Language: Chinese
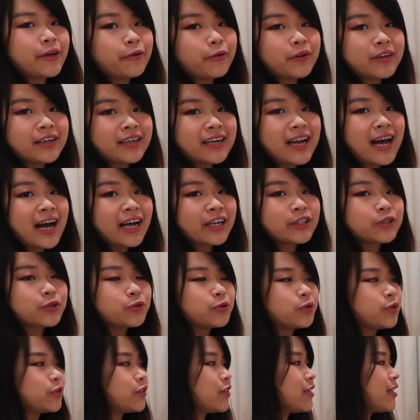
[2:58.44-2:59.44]
我的蜡烛就
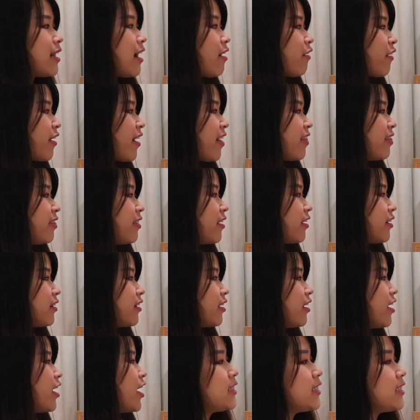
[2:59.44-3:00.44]
是 Lavender 的
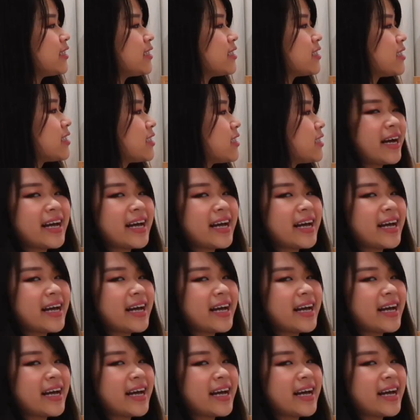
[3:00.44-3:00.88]
镜子